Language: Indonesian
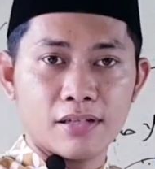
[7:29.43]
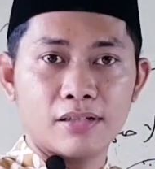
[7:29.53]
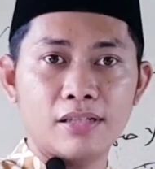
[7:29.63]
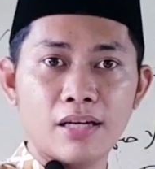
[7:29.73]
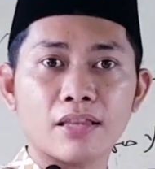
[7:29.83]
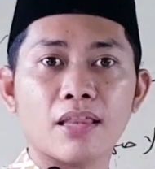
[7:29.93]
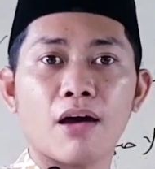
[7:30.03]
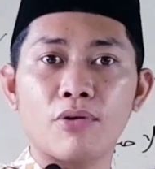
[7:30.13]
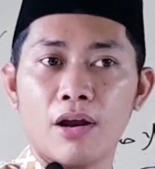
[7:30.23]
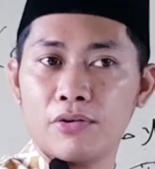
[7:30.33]
dia
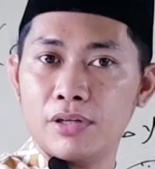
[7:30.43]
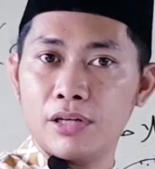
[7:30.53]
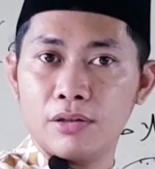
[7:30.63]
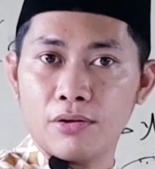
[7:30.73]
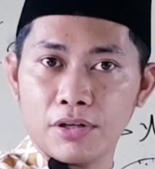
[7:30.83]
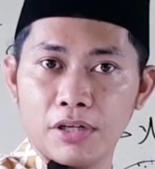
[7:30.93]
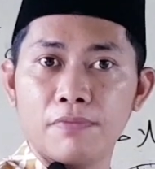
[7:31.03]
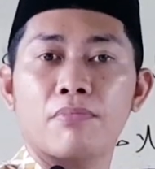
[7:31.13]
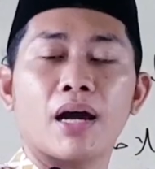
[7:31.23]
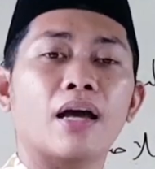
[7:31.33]
tahu kalau ini dhaif
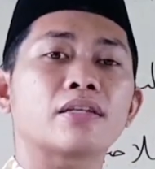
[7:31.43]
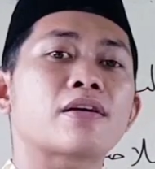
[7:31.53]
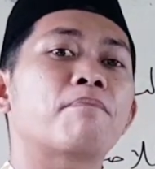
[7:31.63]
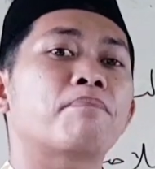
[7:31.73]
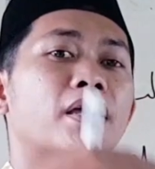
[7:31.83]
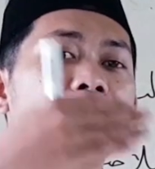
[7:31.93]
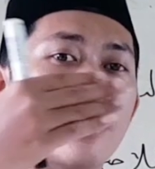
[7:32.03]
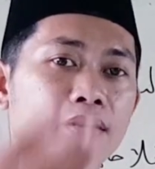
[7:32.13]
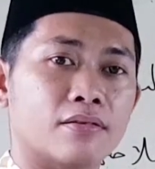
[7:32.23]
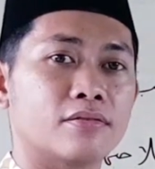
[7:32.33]
maka
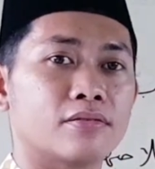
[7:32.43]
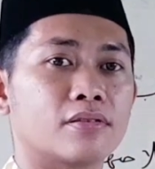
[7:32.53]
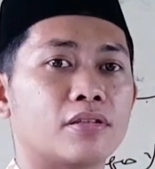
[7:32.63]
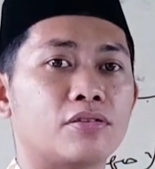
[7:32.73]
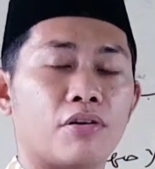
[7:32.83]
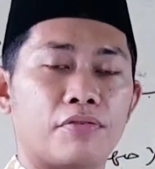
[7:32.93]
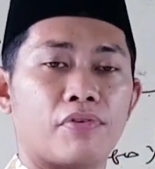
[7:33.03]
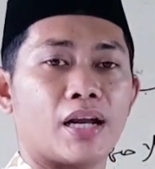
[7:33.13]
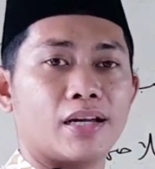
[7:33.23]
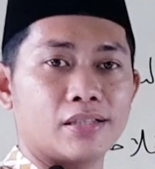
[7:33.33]
sampaikan ke
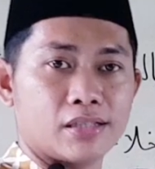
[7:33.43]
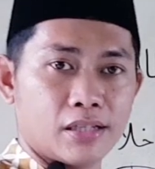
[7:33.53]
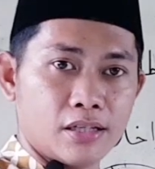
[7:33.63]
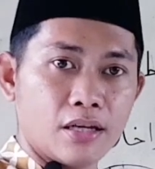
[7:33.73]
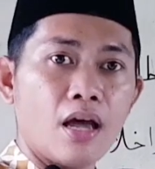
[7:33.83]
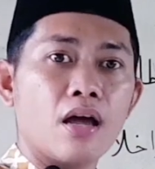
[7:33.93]
dhaifan hadis ini.